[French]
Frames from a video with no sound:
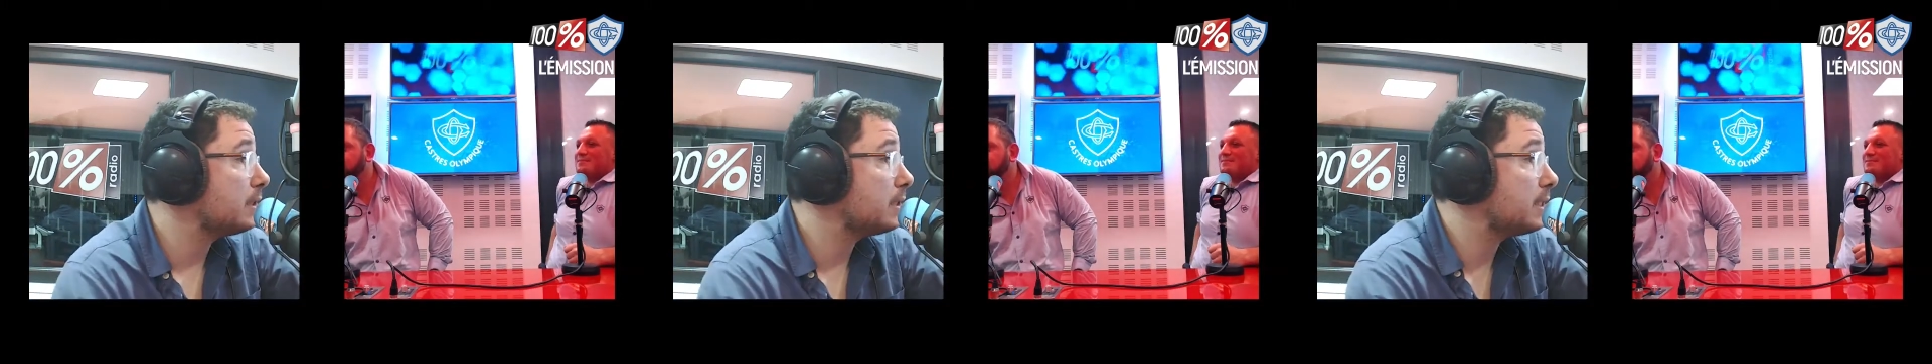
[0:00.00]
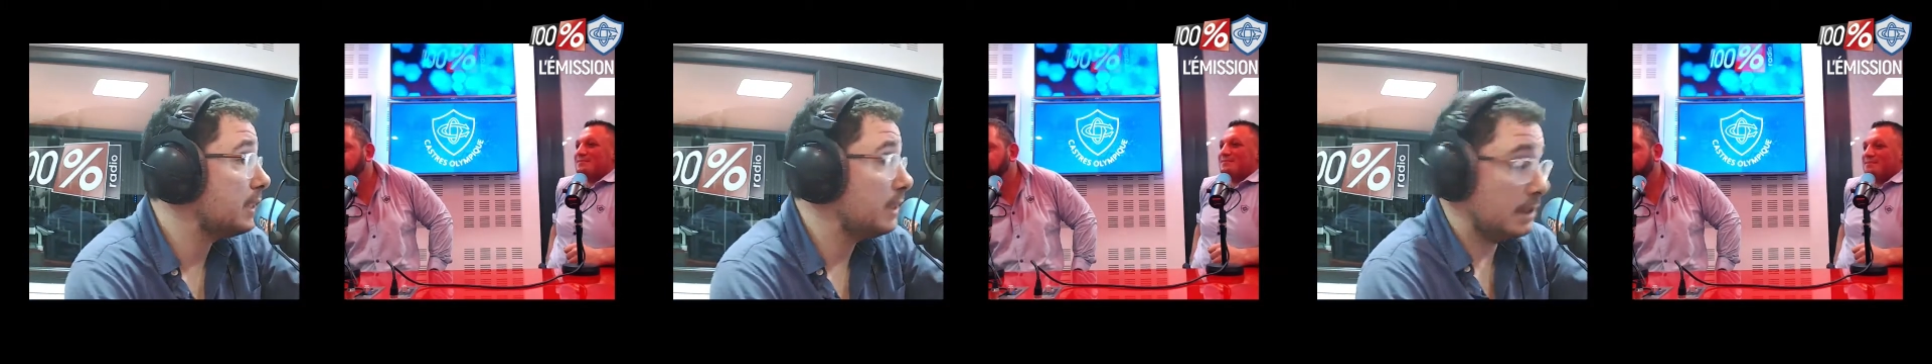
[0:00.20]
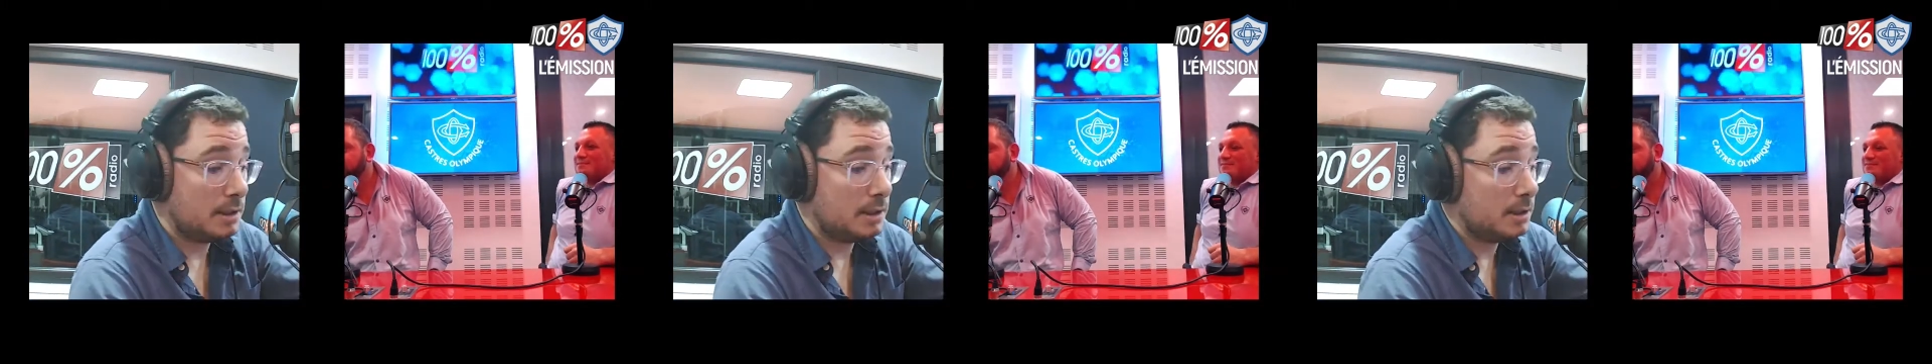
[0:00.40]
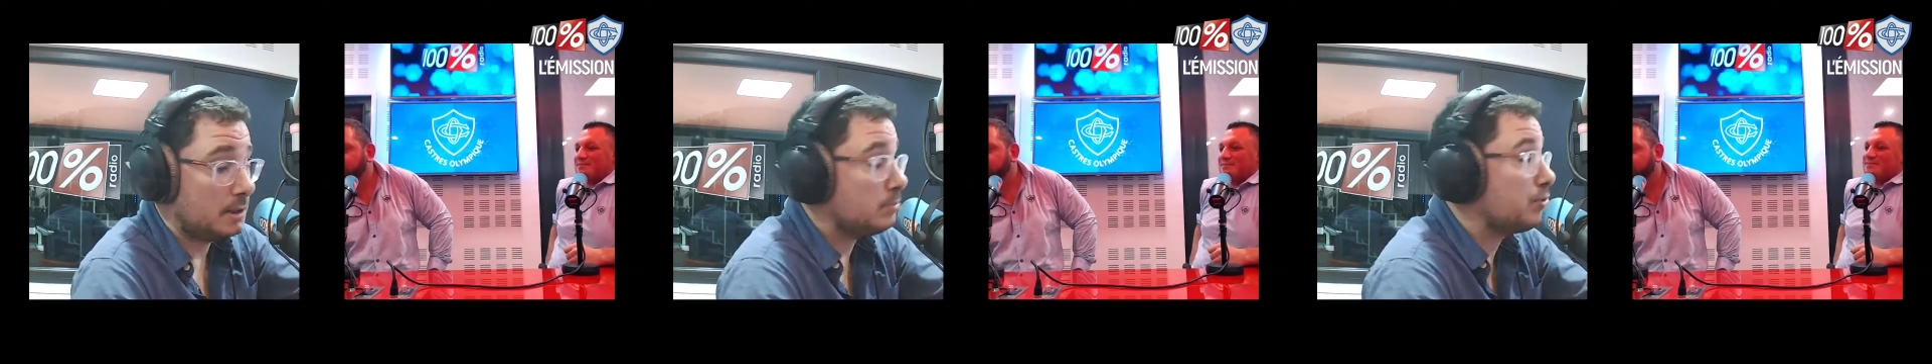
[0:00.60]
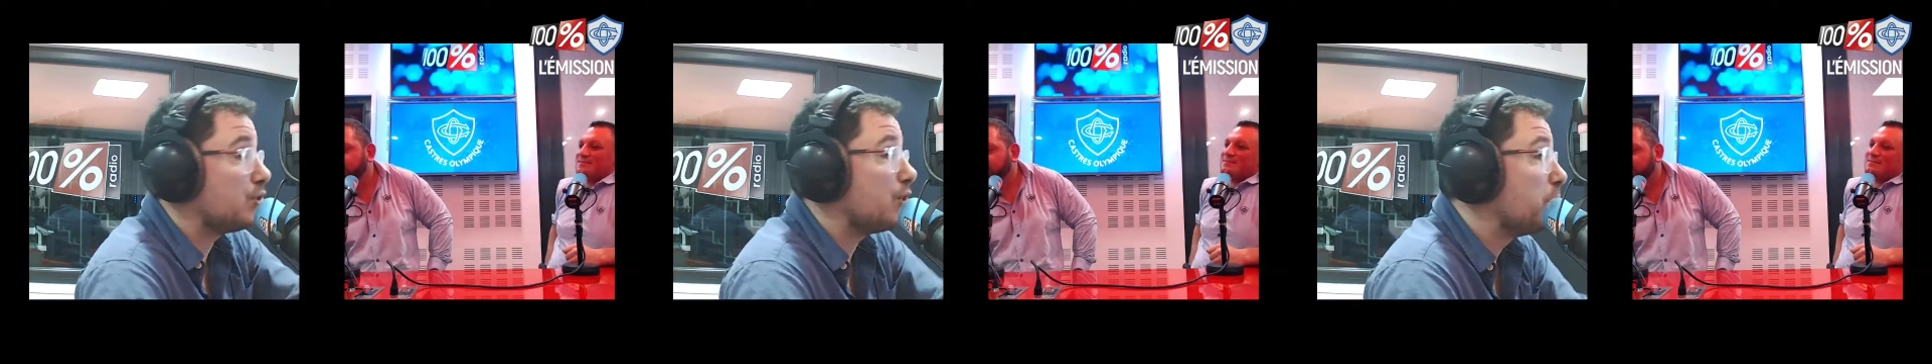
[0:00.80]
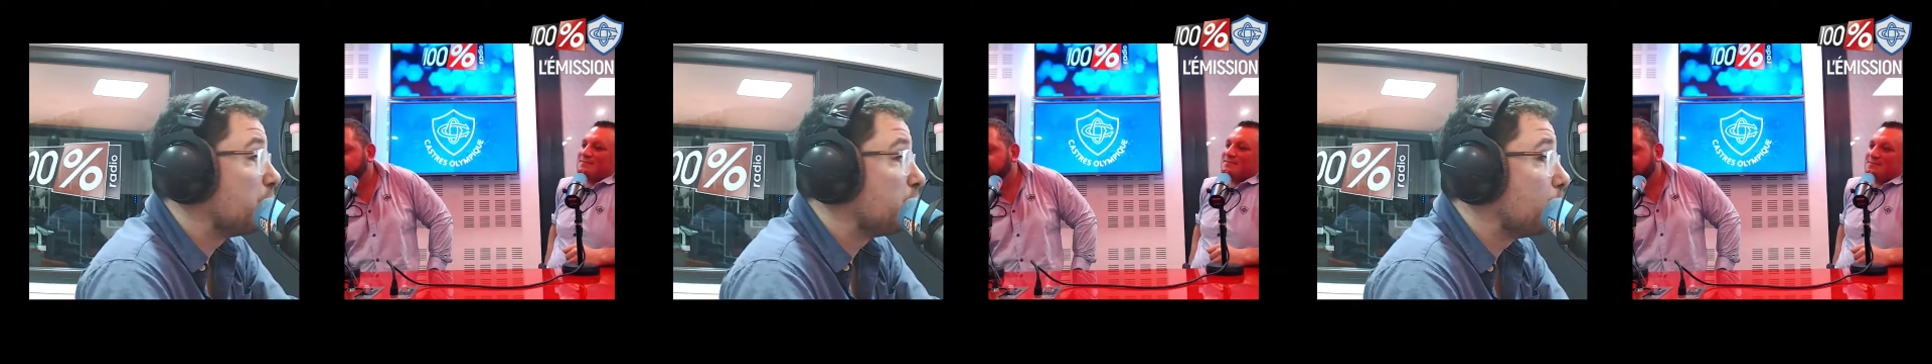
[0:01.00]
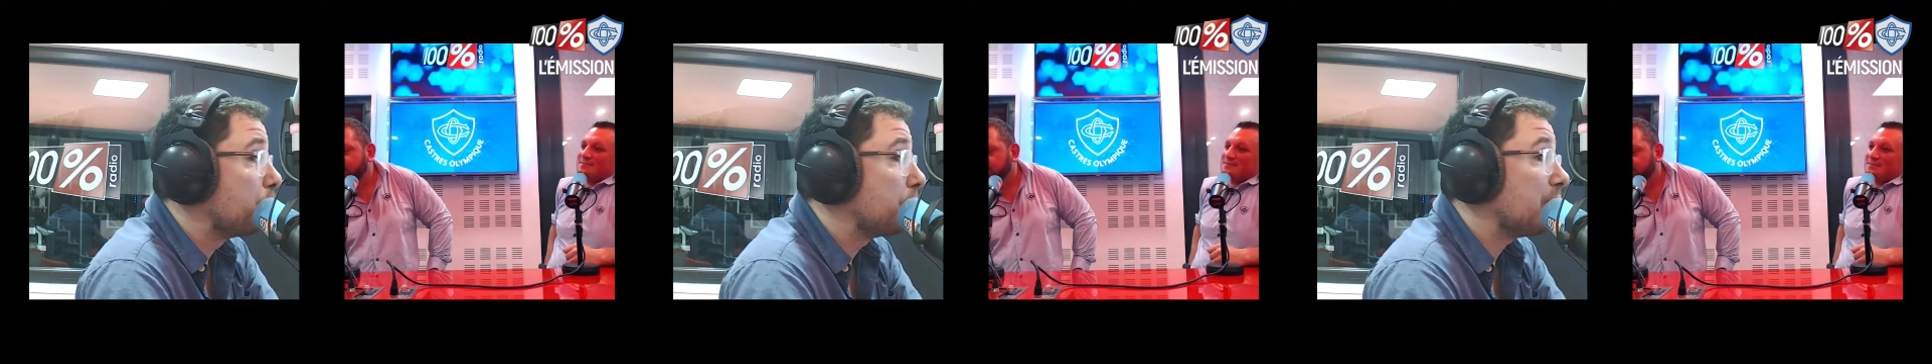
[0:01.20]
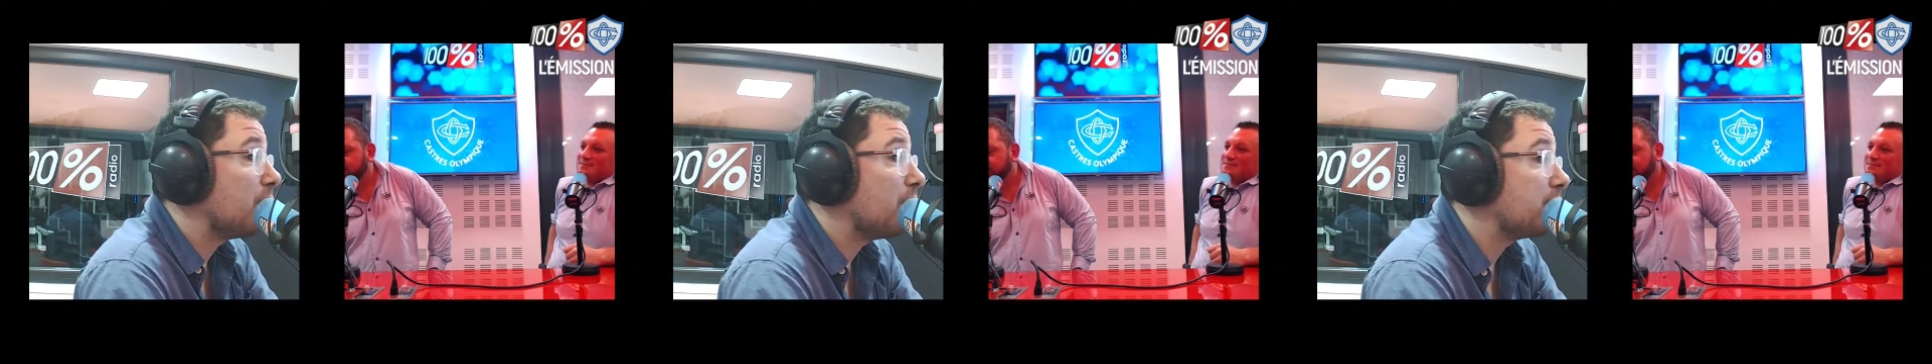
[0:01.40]
c'est un peu tôt
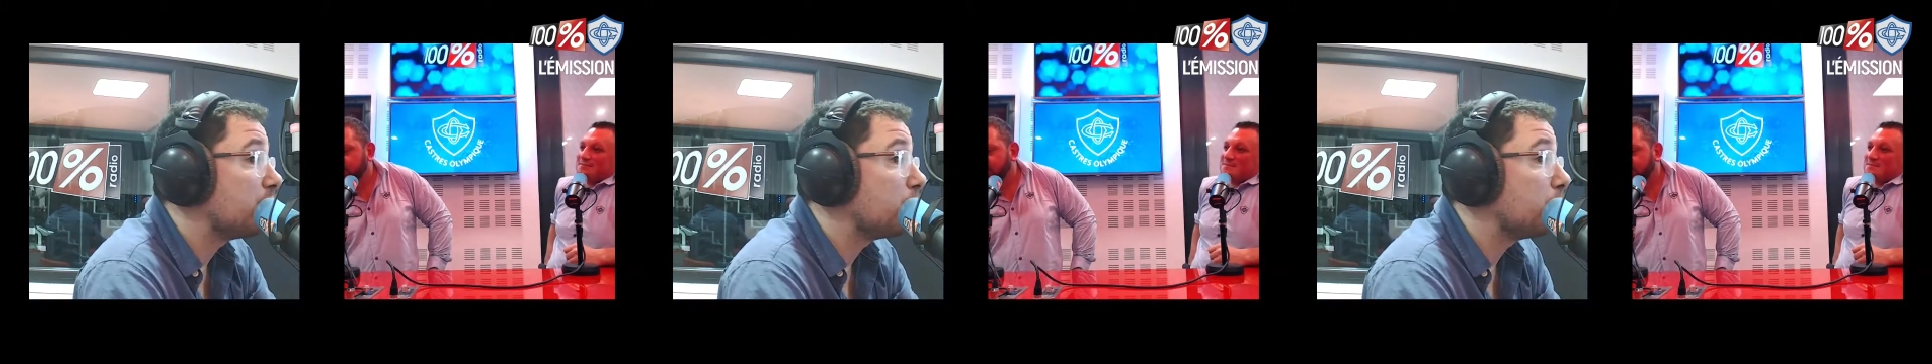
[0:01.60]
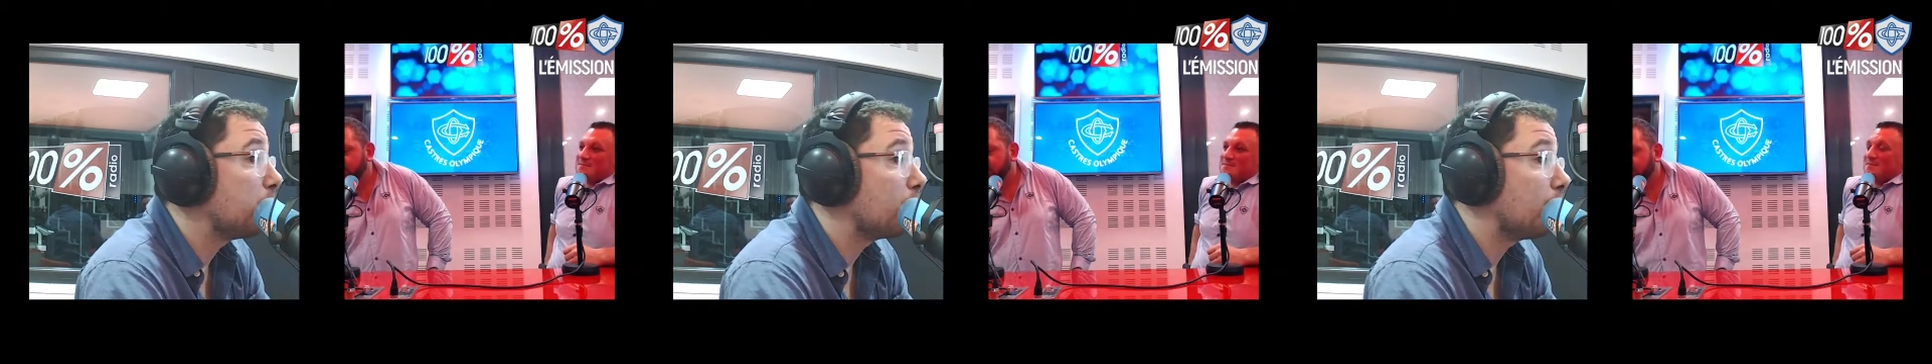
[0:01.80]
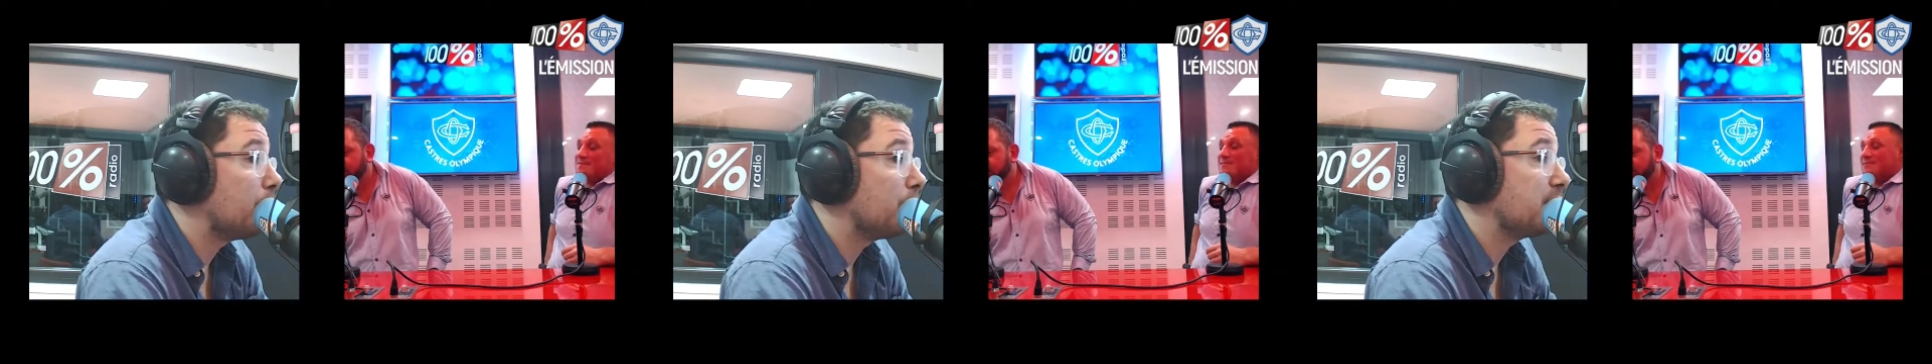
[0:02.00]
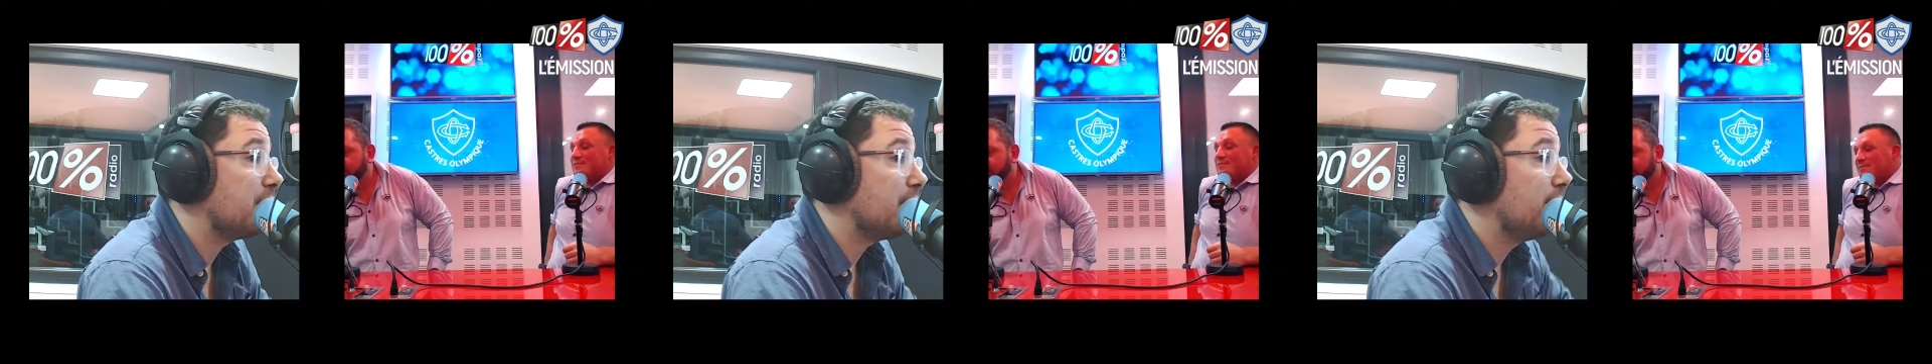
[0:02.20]
peut-être dans la saison pour commencer.